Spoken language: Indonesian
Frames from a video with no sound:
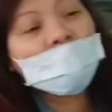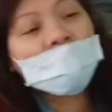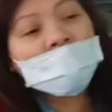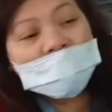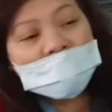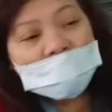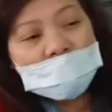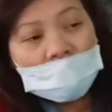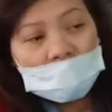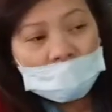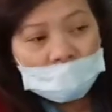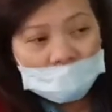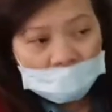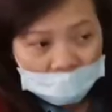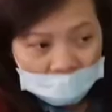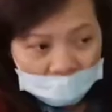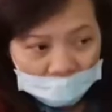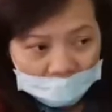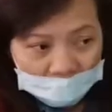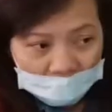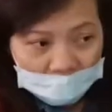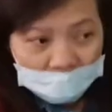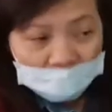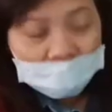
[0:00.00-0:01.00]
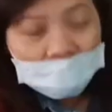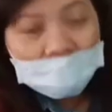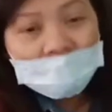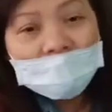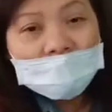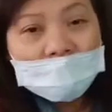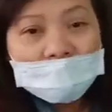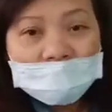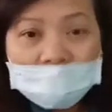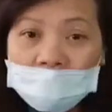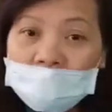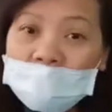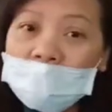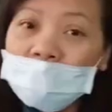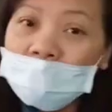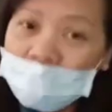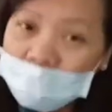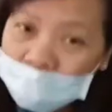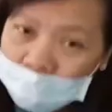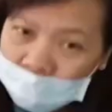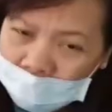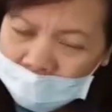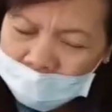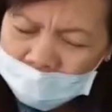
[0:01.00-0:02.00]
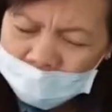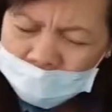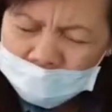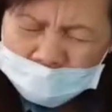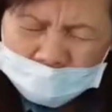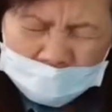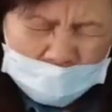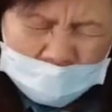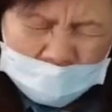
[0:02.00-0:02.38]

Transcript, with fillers: jaket selimut